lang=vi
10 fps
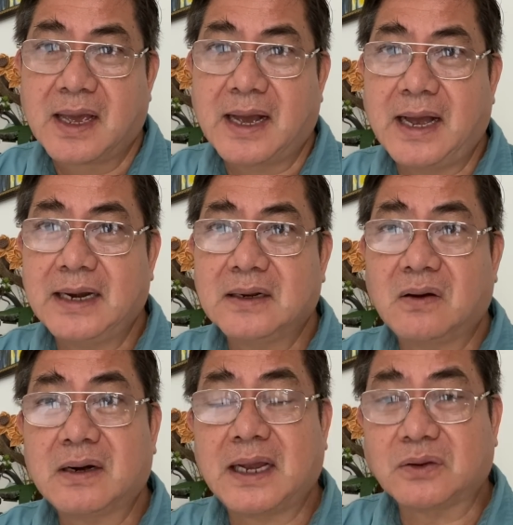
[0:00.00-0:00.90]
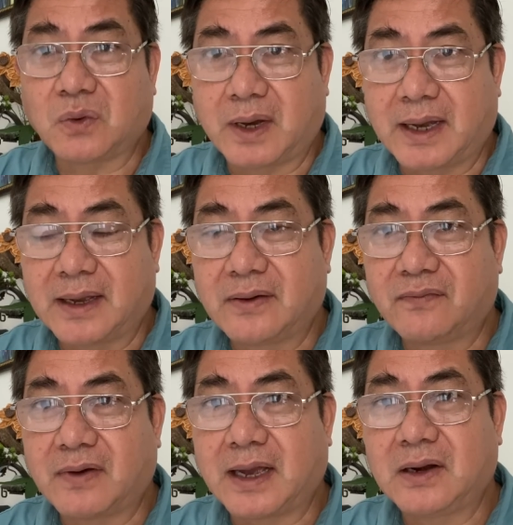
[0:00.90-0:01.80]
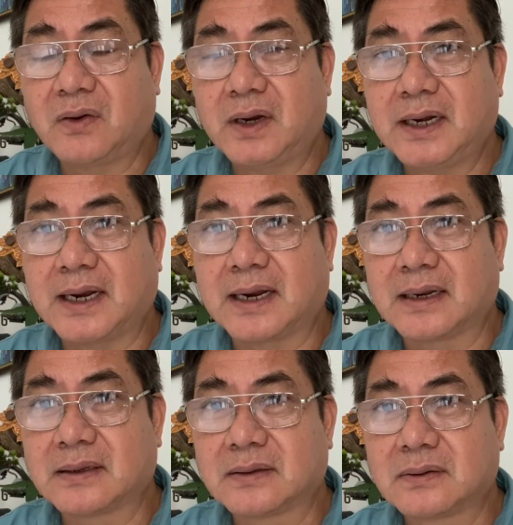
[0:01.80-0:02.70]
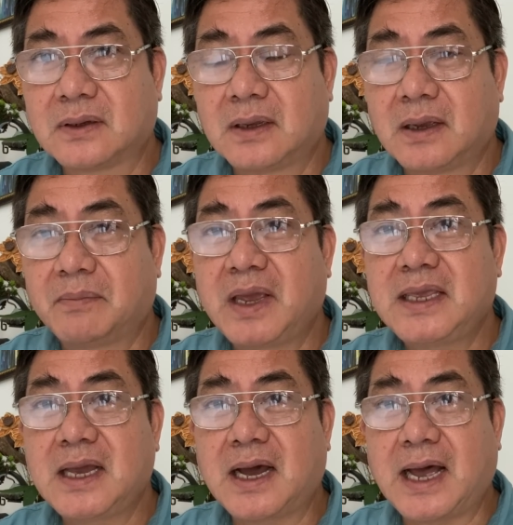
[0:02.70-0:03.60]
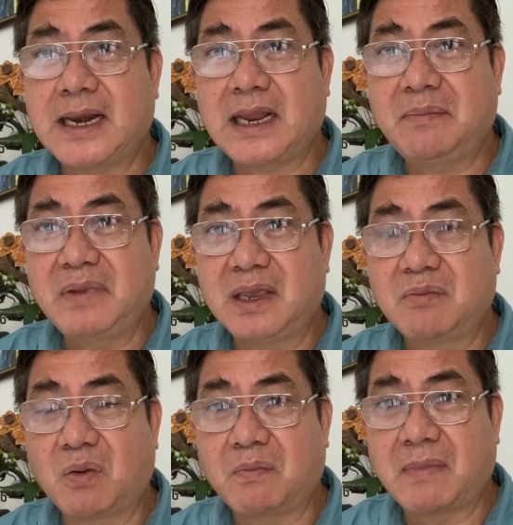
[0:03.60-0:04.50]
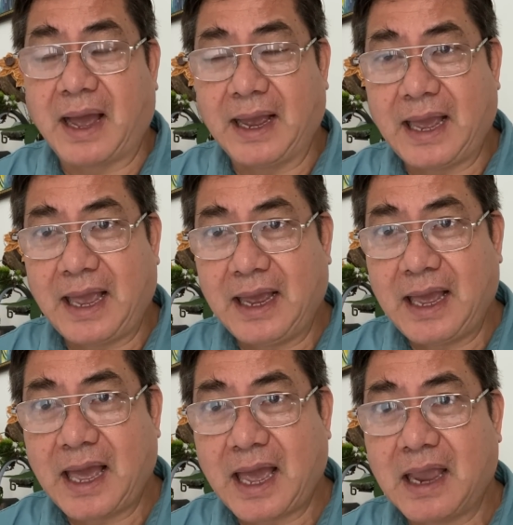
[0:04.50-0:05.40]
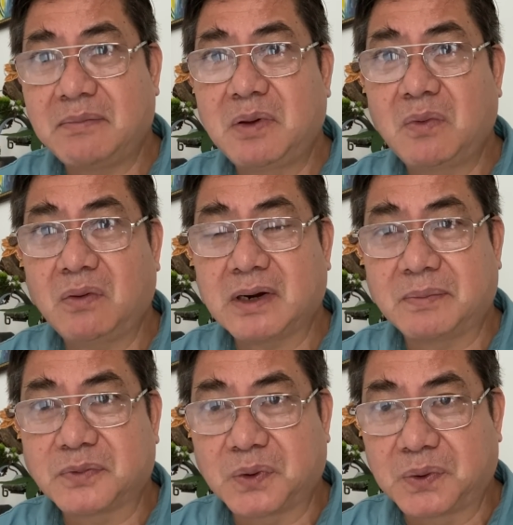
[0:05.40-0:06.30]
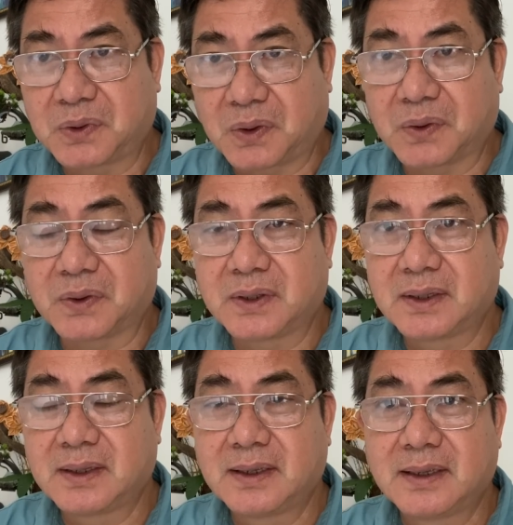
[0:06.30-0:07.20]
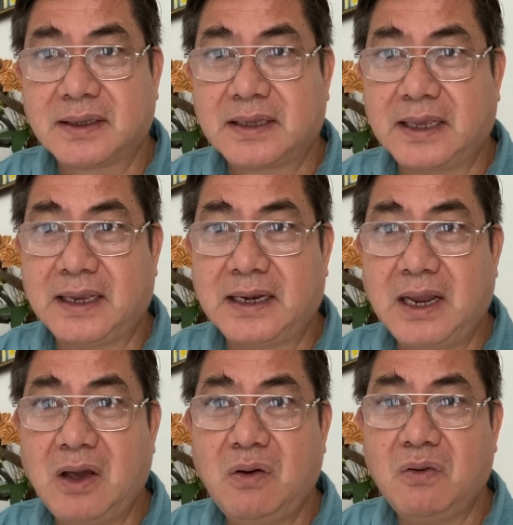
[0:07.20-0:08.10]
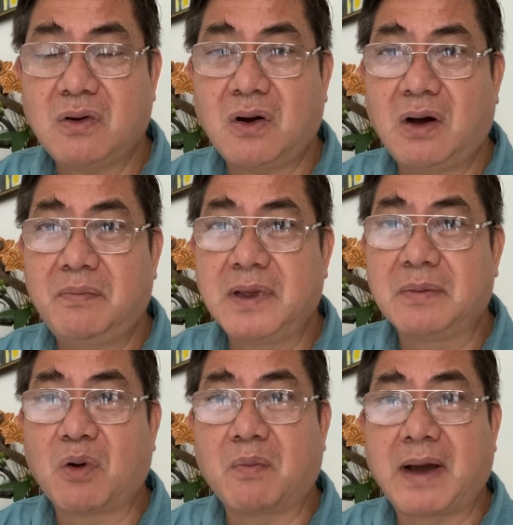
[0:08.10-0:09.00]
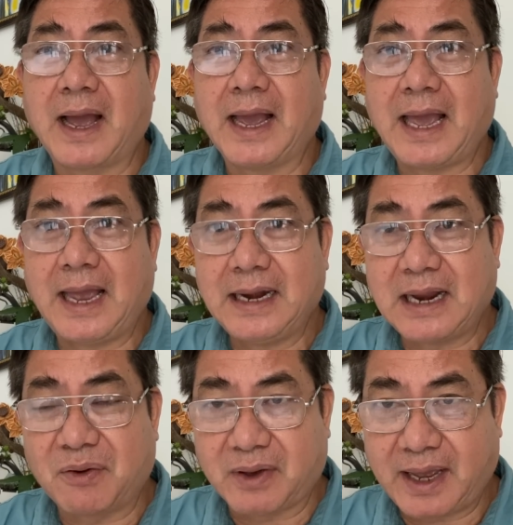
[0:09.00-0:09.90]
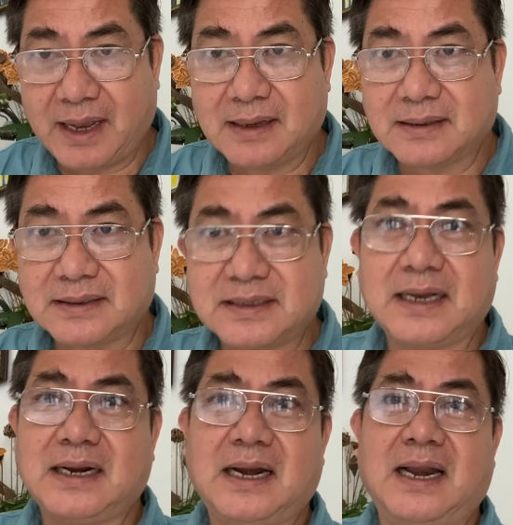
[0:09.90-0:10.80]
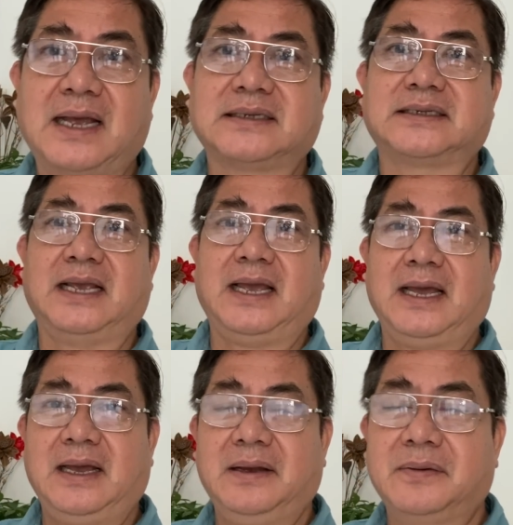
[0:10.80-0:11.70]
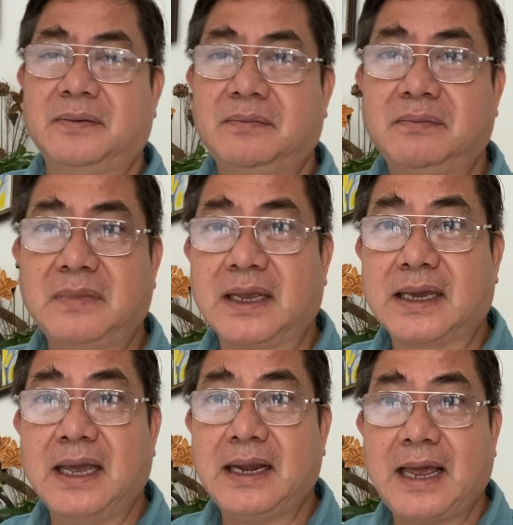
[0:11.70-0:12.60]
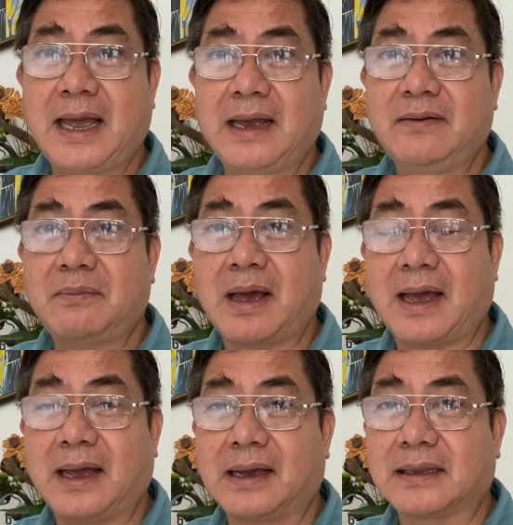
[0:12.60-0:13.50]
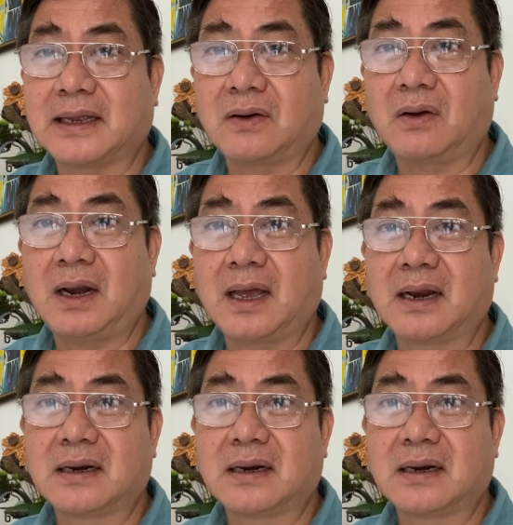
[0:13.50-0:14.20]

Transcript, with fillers: Anh có ra tòa và anh nói rằng bây giờ anh đã bị một bản án 21 năm tù rồi thì nếu có bị một bản án nào khác chắc là sẽ bị kết án mà người ta nói là